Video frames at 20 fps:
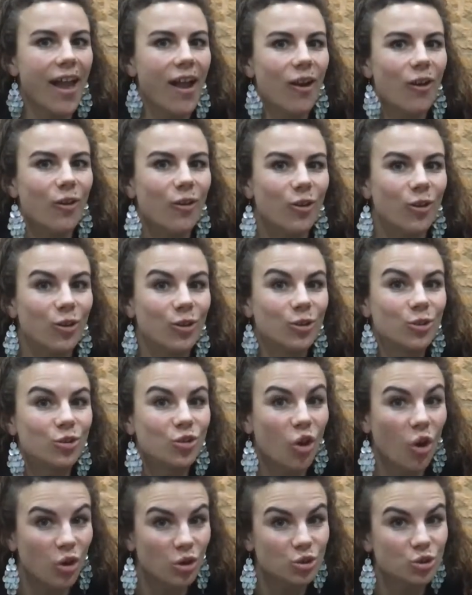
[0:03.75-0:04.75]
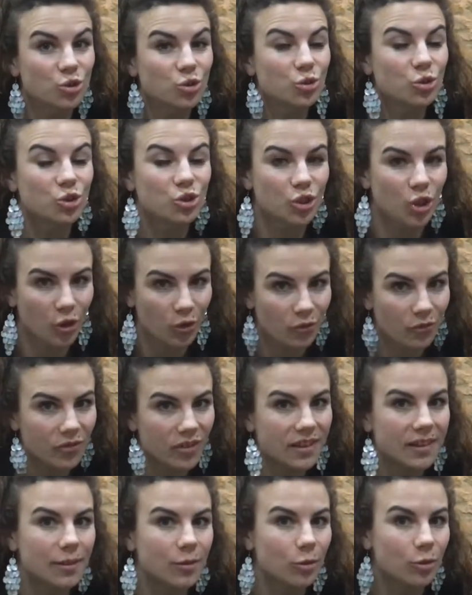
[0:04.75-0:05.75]
30 euh, jours, 30
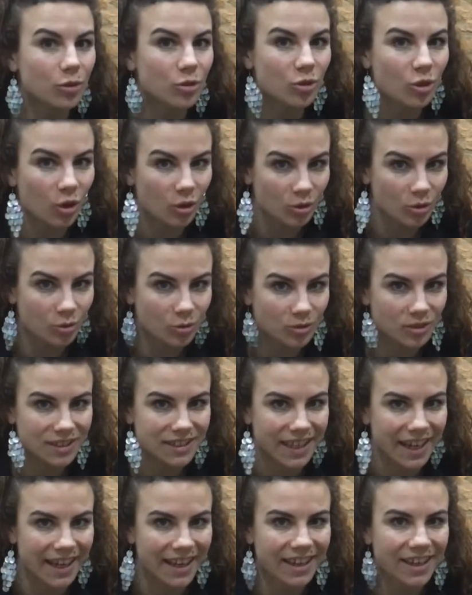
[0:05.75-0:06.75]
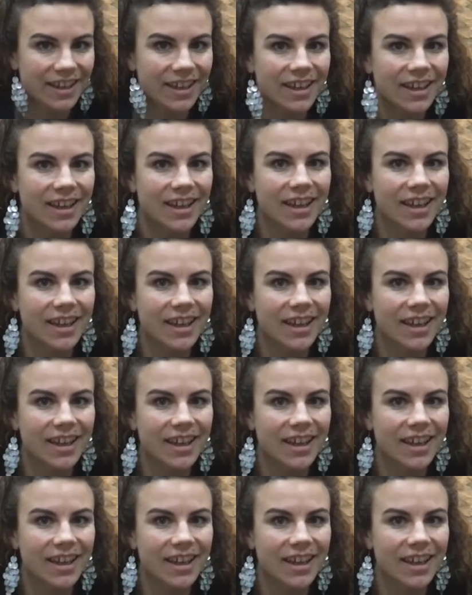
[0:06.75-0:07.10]
vidéos, 30 conseils.